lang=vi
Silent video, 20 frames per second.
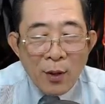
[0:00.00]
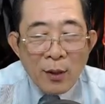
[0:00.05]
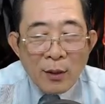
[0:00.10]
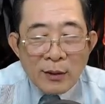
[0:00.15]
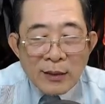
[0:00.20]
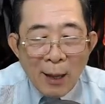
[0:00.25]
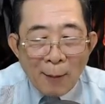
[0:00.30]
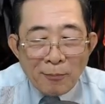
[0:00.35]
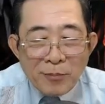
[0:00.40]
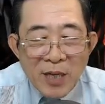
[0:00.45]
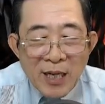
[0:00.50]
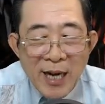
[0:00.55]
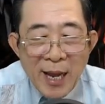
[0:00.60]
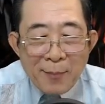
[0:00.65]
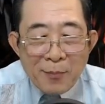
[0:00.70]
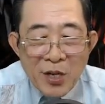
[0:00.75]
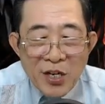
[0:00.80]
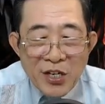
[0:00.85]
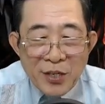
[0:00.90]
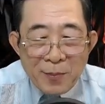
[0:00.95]
Trẫm đã đem
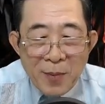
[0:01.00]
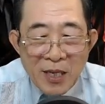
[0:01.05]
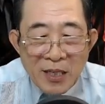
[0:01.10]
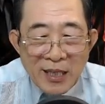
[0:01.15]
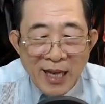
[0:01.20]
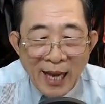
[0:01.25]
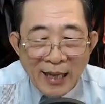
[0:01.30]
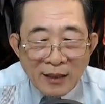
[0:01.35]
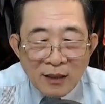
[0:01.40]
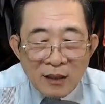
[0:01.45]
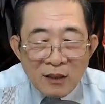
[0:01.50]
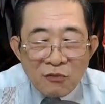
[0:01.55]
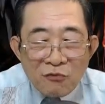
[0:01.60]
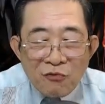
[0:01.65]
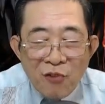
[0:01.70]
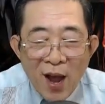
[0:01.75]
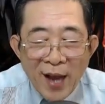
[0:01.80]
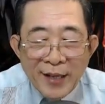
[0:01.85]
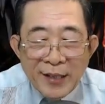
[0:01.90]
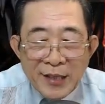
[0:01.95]
người bên cạnh
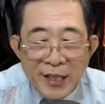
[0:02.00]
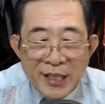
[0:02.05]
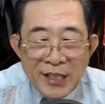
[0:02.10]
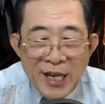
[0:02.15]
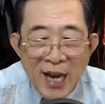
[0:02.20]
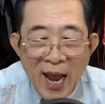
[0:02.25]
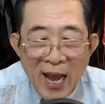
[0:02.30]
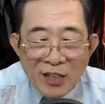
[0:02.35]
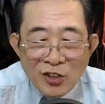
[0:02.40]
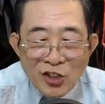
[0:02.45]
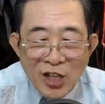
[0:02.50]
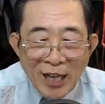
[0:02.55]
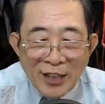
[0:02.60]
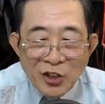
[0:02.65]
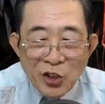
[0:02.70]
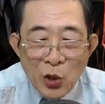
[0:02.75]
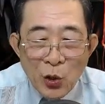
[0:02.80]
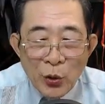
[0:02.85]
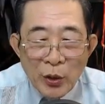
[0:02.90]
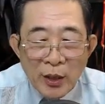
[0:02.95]
phái đi ra sạch
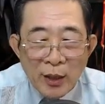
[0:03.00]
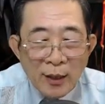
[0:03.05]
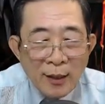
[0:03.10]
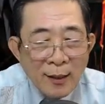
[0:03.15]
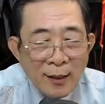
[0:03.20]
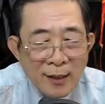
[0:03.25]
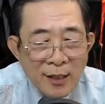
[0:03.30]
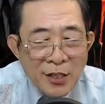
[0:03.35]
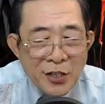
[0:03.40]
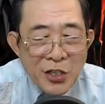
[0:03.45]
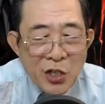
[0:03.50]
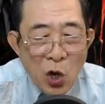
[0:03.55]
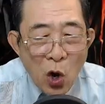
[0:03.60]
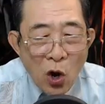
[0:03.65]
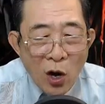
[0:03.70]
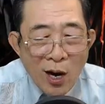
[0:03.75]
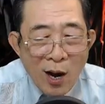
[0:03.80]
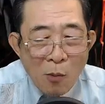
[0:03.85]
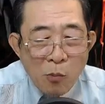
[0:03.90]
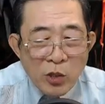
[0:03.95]
rồi, ngươi
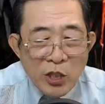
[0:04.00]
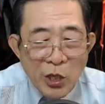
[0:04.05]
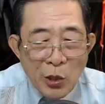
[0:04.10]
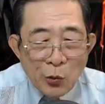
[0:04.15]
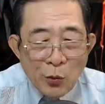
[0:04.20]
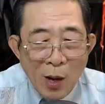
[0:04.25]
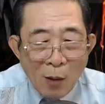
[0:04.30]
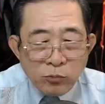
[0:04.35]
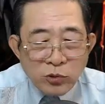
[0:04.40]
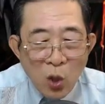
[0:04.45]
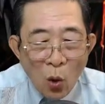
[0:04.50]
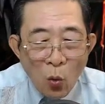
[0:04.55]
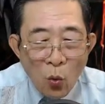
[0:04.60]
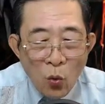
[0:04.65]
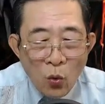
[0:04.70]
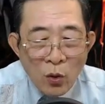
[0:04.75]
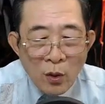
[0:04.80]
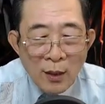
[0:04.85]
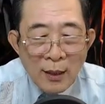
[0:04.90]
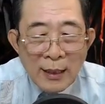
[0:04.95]
còn không có chịu động
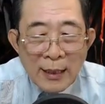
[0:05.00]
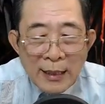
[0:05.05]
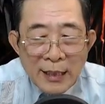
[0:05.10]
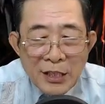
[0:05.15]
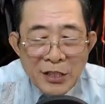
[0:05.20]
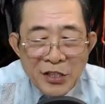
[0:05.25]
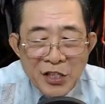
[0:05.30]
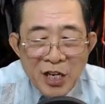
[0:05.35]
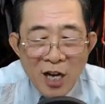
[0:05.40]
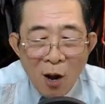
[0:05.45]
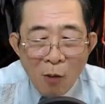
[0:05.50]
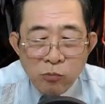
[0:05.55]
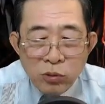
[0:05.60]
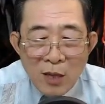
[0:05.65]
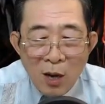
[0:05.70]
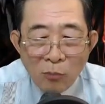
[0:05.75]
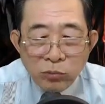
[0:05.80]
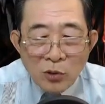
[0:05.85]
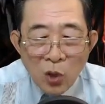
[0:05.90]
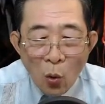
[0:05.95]
thủ. Ngươi không
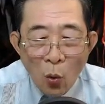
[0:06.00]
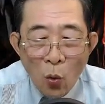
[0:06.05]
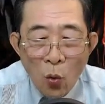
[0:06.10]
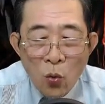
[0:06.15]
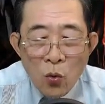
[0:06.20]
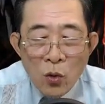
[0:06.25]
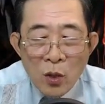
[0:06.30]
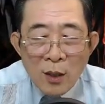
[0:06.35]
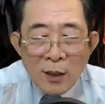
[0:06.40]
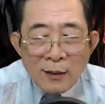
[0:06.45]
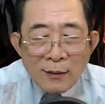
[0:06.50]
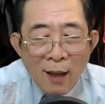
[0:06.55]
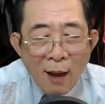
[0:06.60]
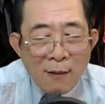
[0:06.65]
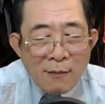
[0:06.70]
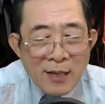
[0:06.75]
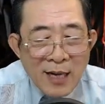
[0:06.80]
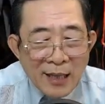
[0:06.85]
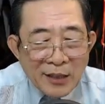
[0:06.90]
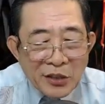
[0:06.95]
động thủ,
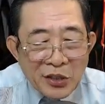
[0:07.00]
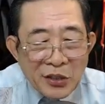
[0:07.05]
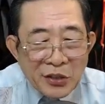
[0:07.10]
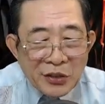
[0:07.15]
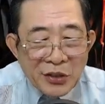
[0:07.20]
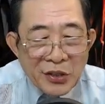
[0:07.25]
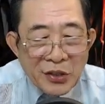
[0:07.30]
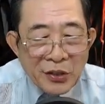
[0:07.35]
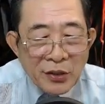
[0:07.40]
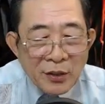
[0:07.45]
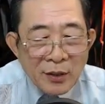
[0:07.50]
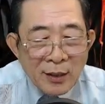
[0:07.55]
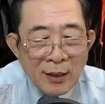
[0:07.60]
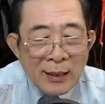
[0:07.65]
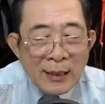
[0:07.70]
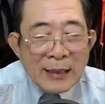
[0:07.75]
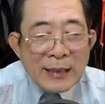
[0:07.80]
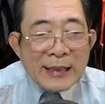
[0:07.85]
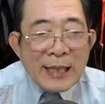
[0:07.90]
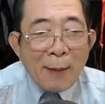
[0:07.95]
thân là thừa tướng,
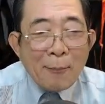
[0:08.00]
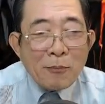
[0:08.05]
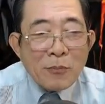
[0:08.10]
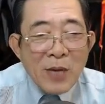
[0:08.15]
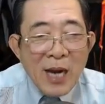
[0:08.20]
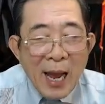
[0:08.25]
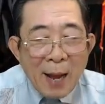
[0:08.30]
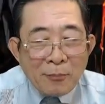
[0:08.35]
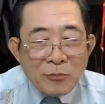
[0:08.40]
trẫm làm